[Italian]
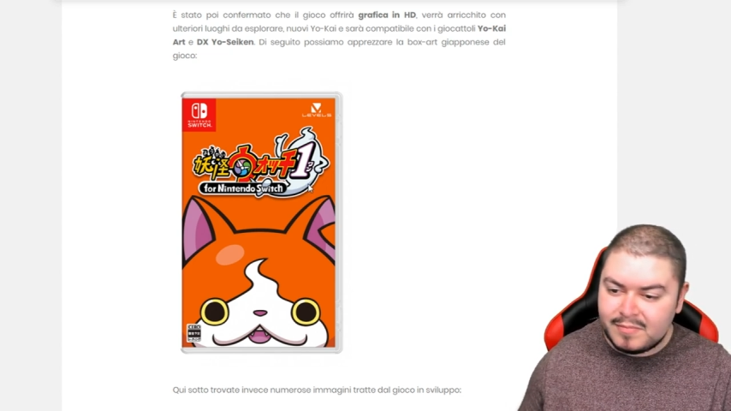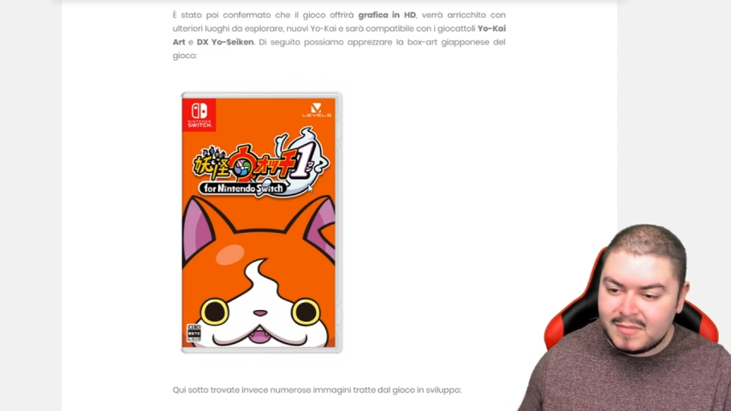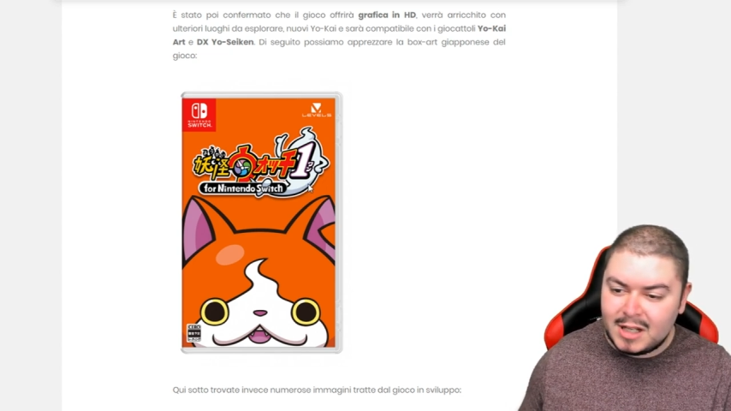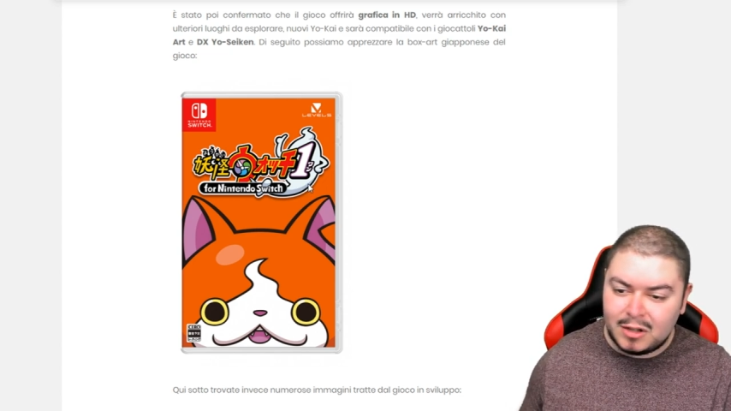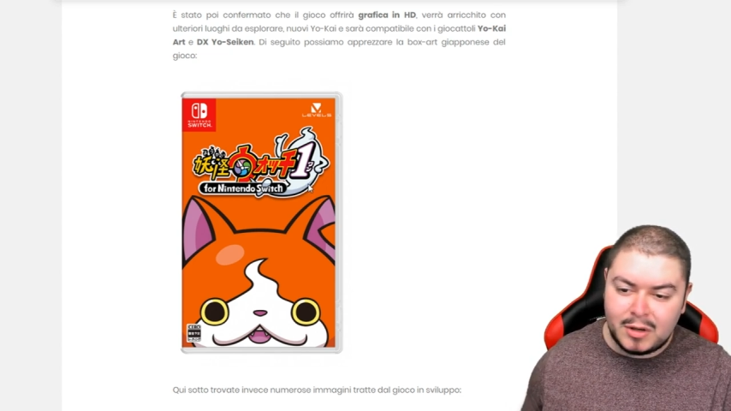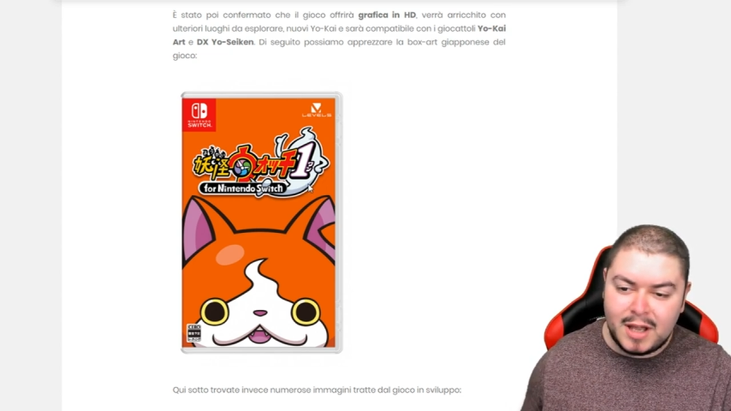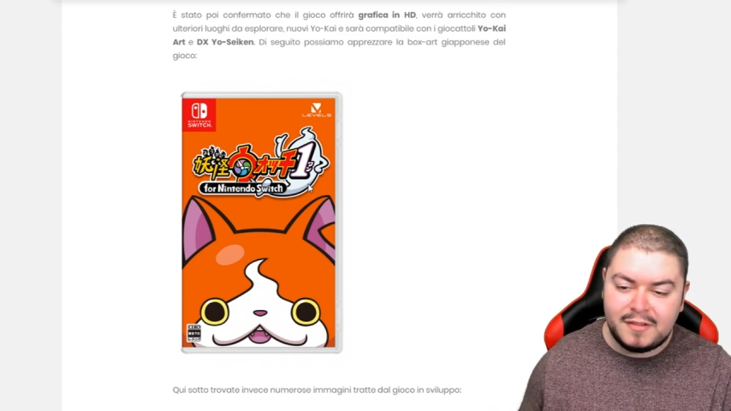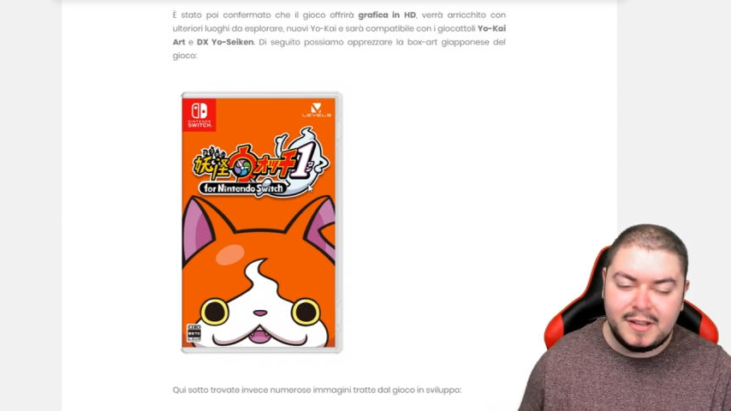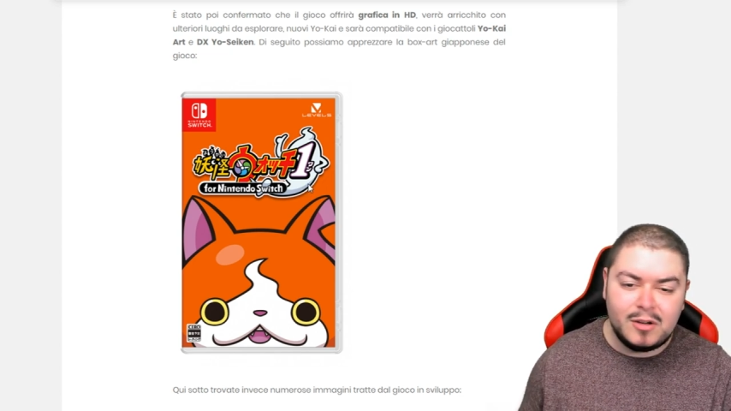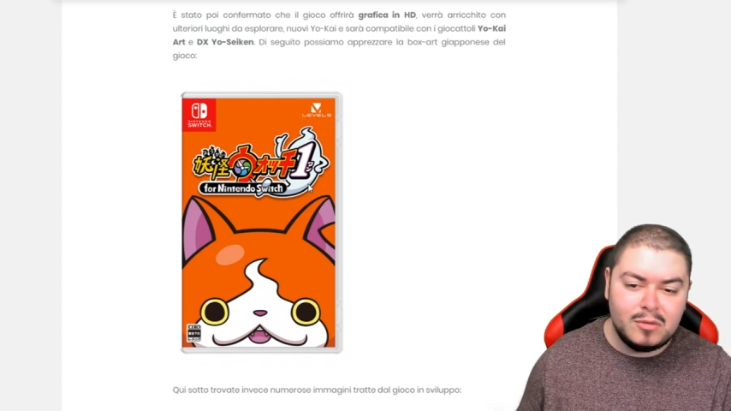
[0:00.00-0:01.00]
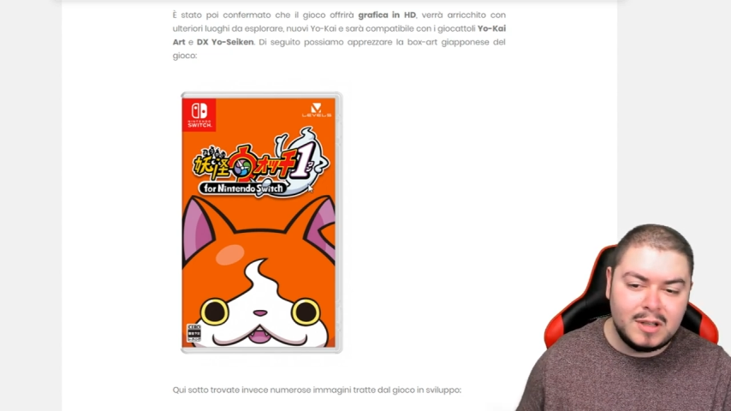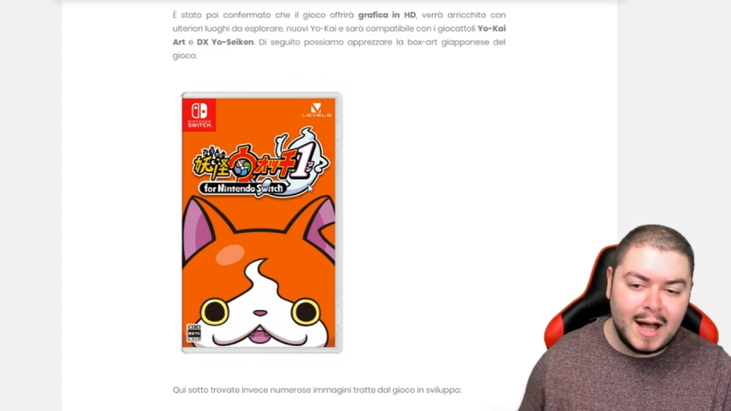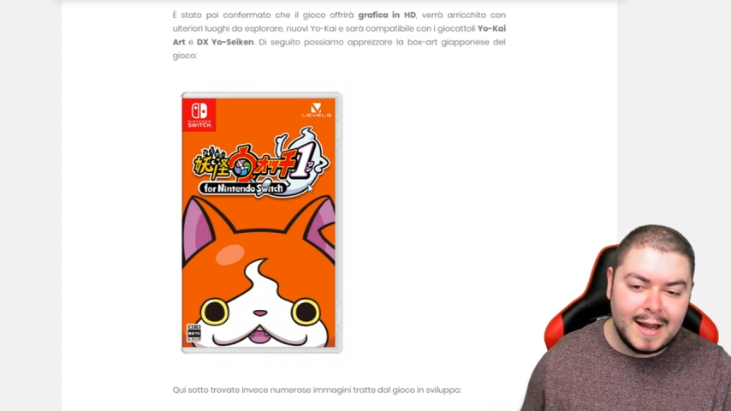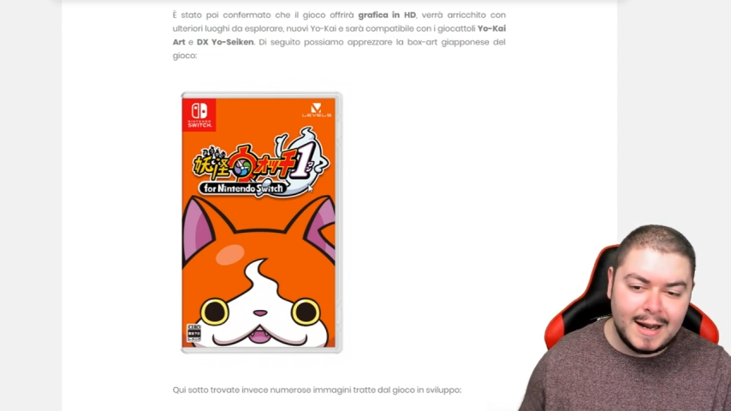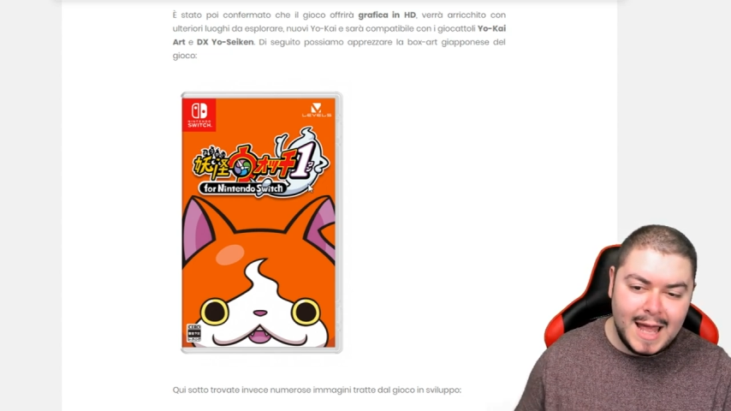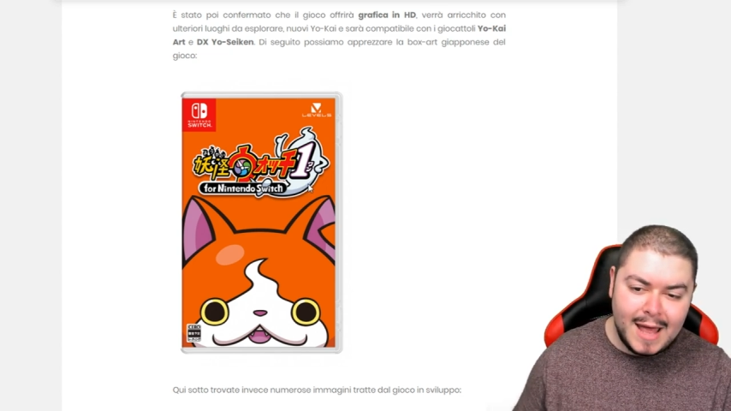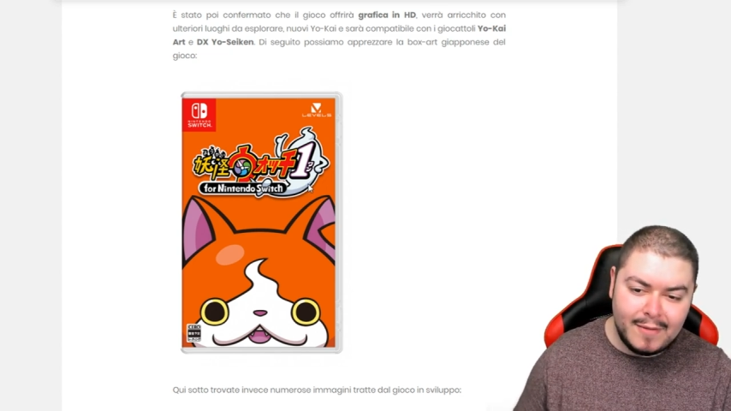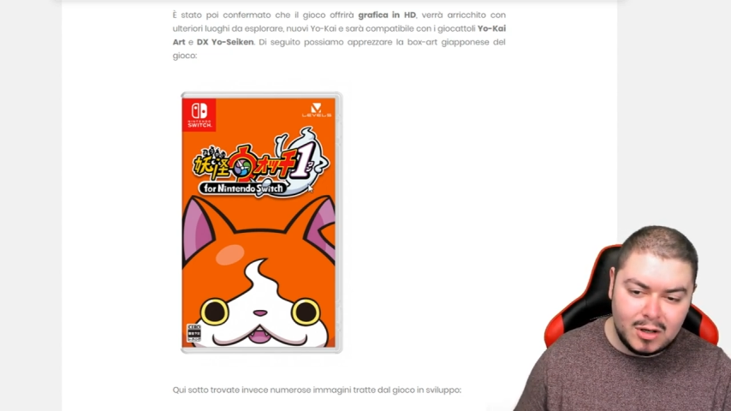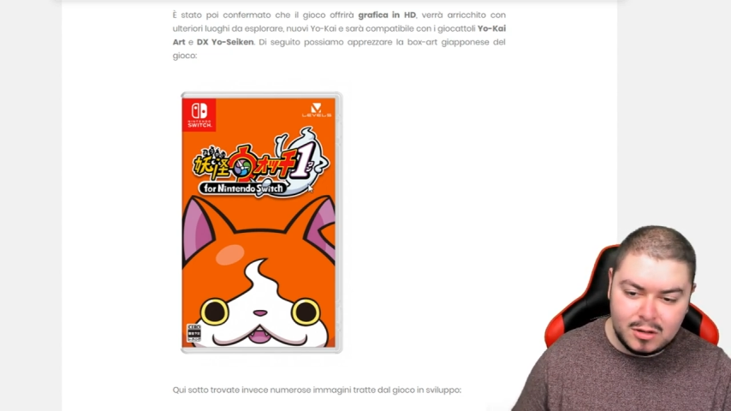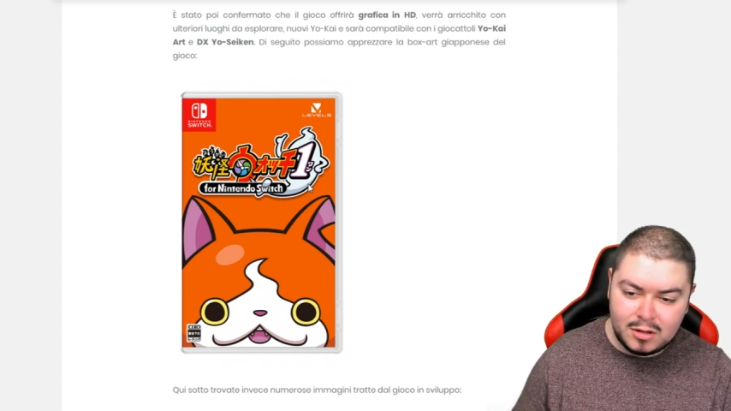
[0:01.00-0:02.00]
dato che è secondaria,
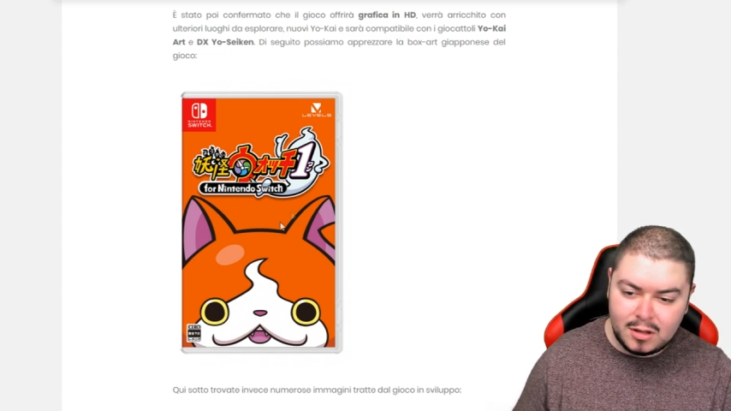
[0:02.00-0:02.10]
levalo.